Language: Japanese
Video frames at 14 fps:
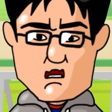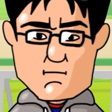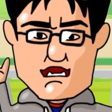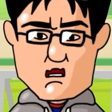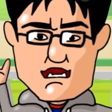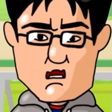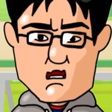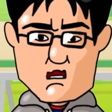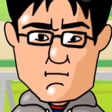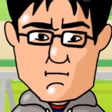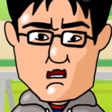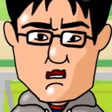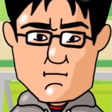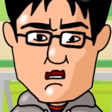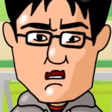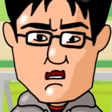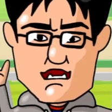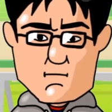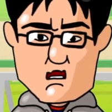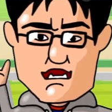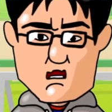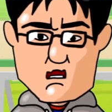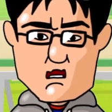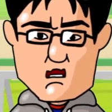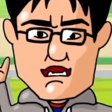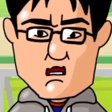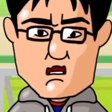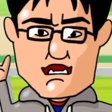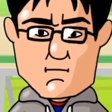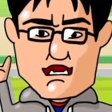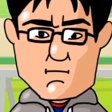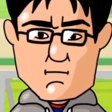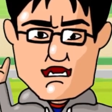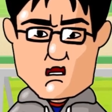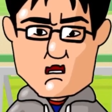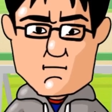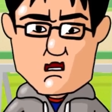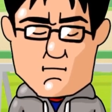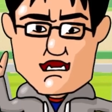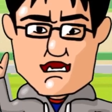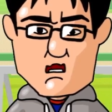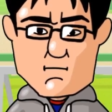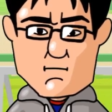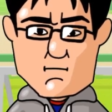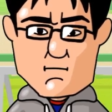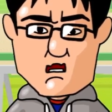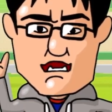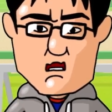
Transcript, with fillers: 連単馬単なんていうふうに思ってるんですけれども今回の軸馬、まあ、